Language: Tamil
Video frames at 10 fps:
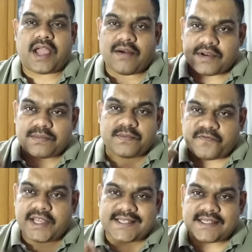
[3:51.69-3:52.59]
அவர்
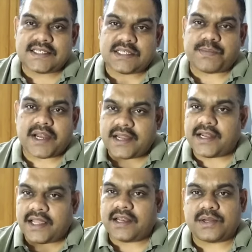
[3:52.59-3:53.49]
ஃபேஸை ரிஜிஸ்டர்
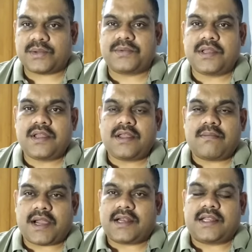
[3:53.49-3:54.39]
பண்ணிக்கிட்டே இருக்கணும்
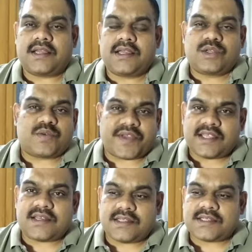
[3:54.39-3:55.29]
மக்கள்கிட்ட ஸோ
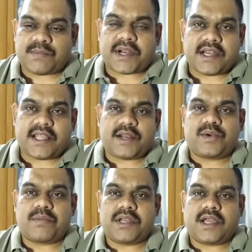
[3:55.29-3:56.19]
ஃபேஸை ரிஜிஸ்டர் பண்ணிகிட்டே
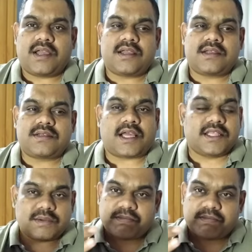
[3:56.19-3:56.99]
இருக்கணும் அப்படின்னா அதுக்கு